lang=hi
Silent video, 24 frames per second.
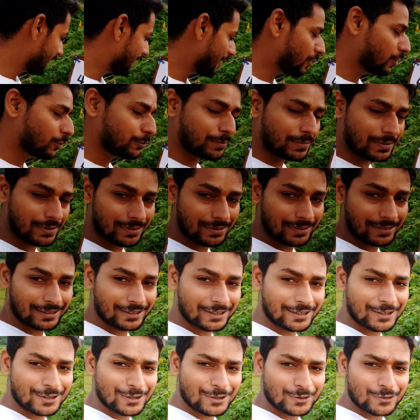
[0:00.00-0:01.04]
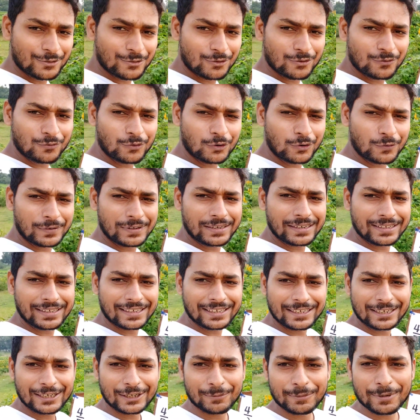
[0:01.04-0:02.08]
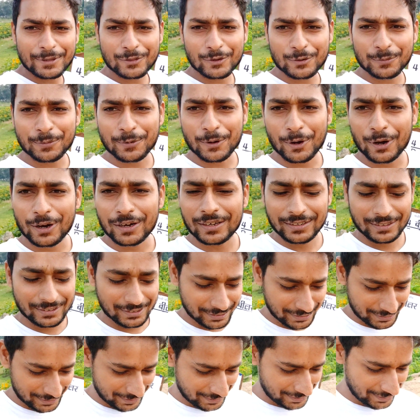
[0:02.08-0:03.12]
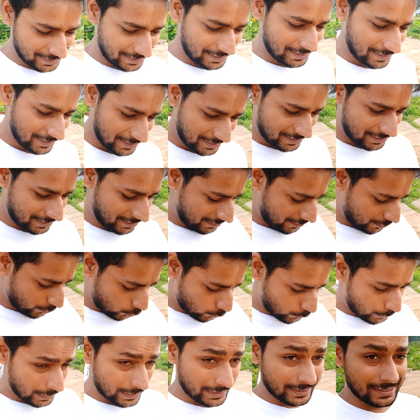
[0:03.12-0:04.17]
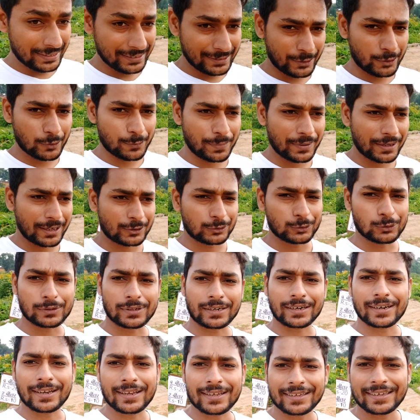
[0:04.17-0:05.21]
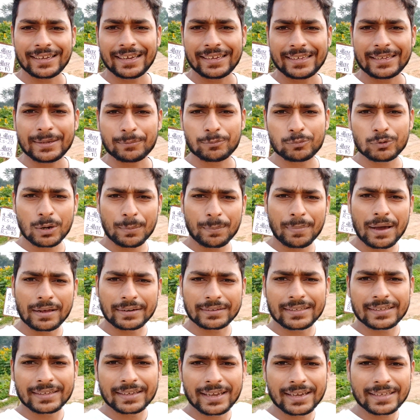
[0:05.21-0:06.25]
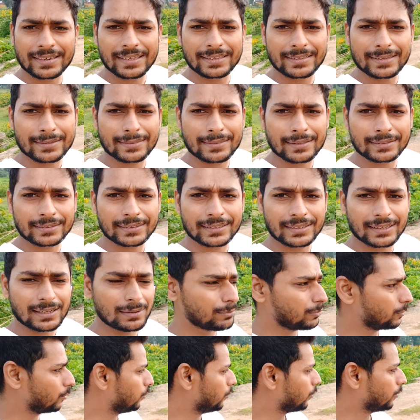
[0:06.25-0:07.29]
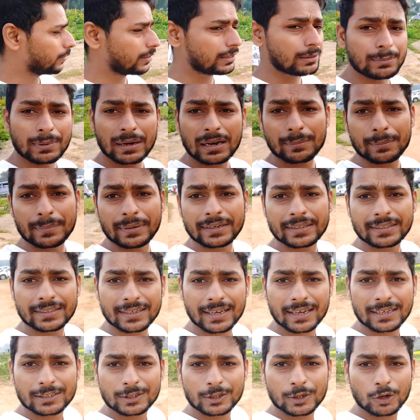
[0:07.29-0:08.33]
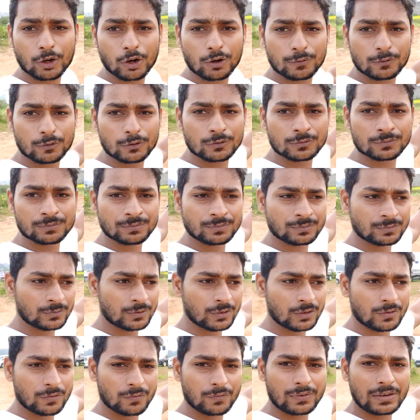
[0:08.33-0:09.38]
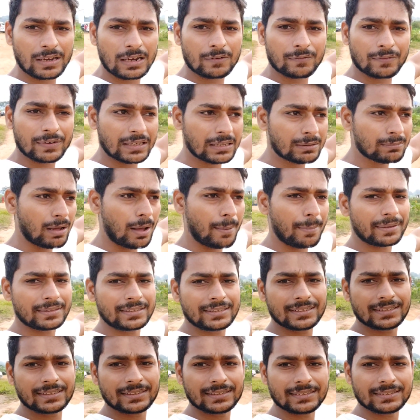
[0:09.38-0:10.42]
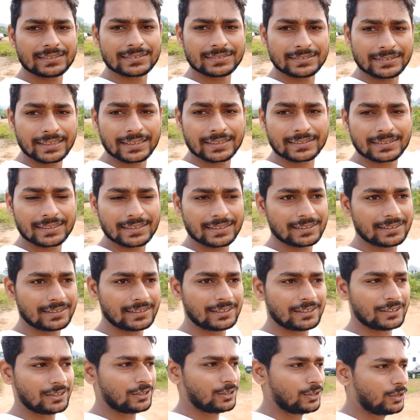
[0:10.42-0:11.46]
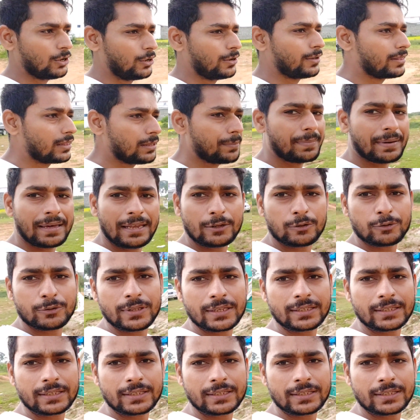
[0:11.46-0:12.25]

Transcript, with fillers: टेन रुपीज़ तो फोर व्हीलर के लिए बीस रुपये और टू व्हीलर के लिए दस रुपये का शुल्क रखा गया है ये पूरा पार्किंग का एरिया देख सकते हैं आप और एक बड़ा बिल्डिंग दिखाई दे रहा होगा वो फिलहाल वहीं बाबा जी देखते हैं और इससे पहले जो